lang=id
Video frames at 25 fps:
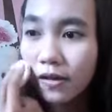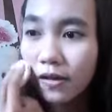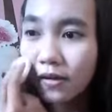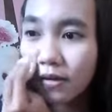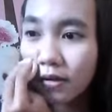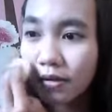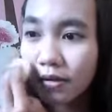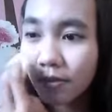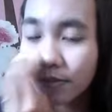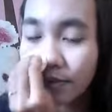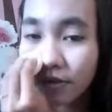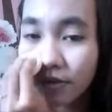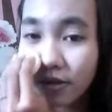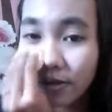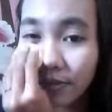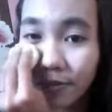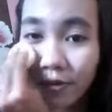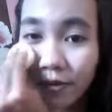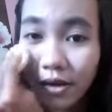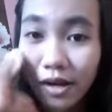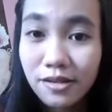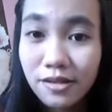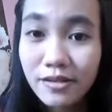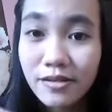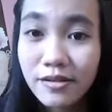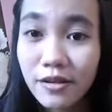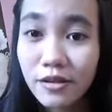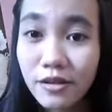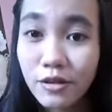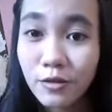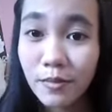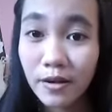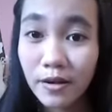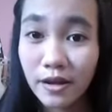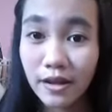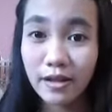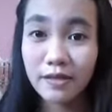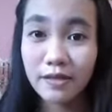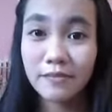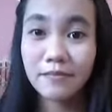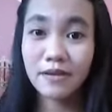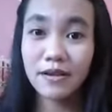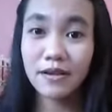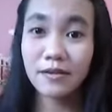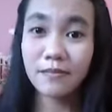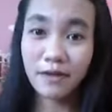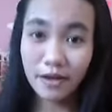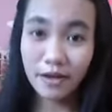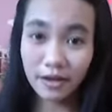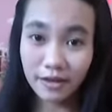kalau ditepuk-tepuk hasilnya tuh bakalan
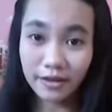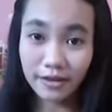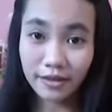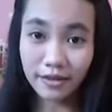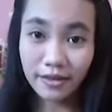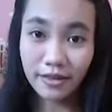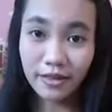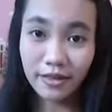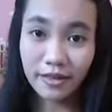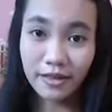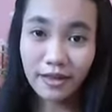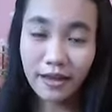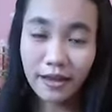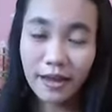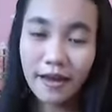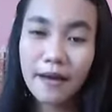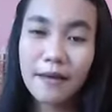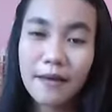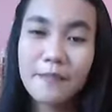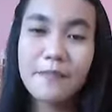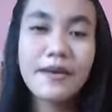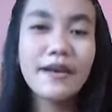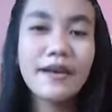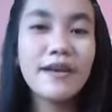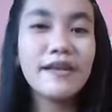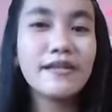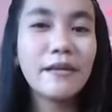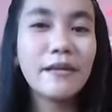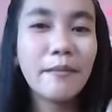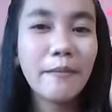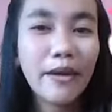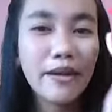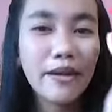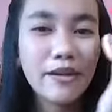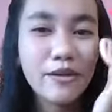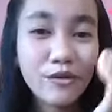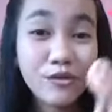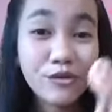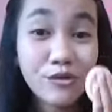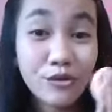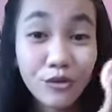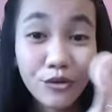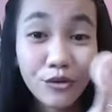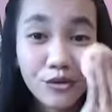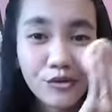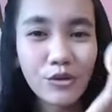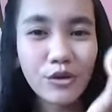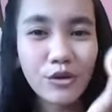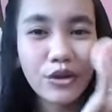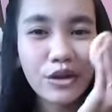beda banget beda sama yang
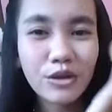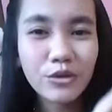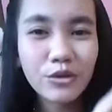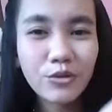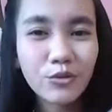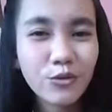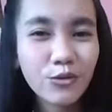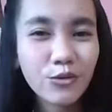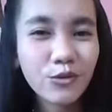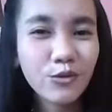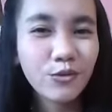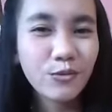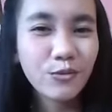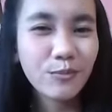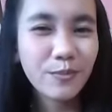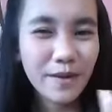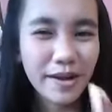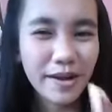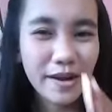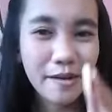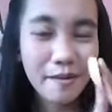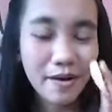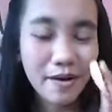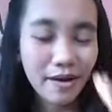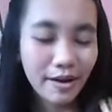digosok-gosok gitu beda